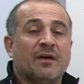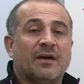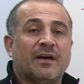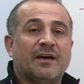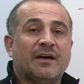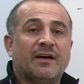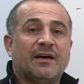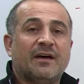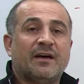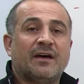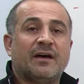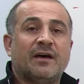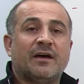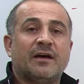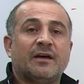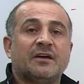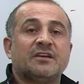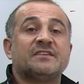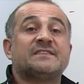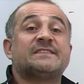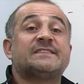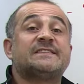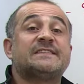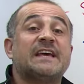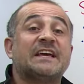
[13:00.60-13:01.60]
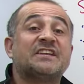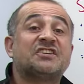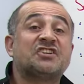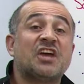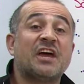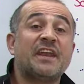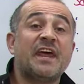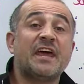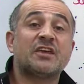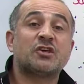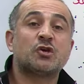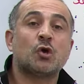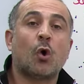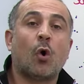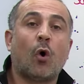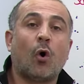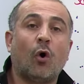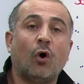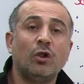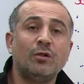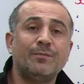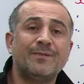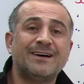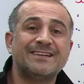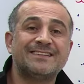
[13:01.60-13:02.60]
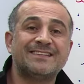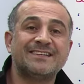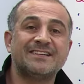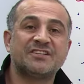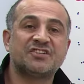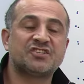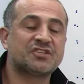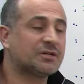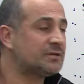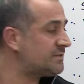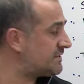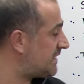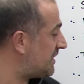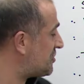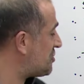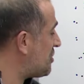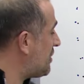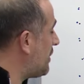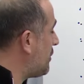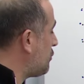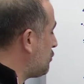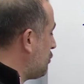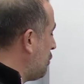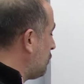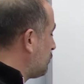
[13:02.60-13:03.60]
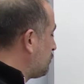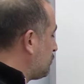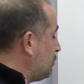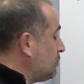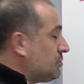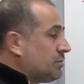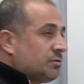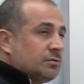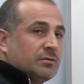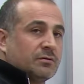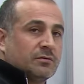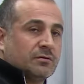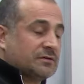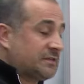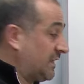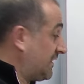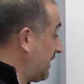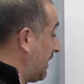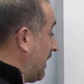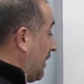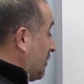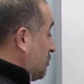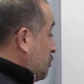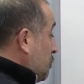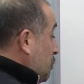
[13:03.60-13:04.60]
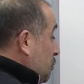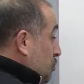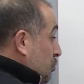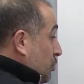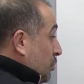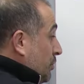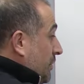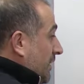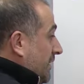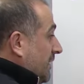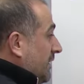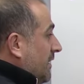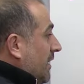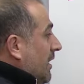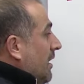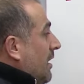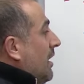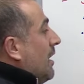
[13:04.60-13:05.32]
e, seçenek olmadığı için seçenek yoktur. Zaten açık uçlu dedik.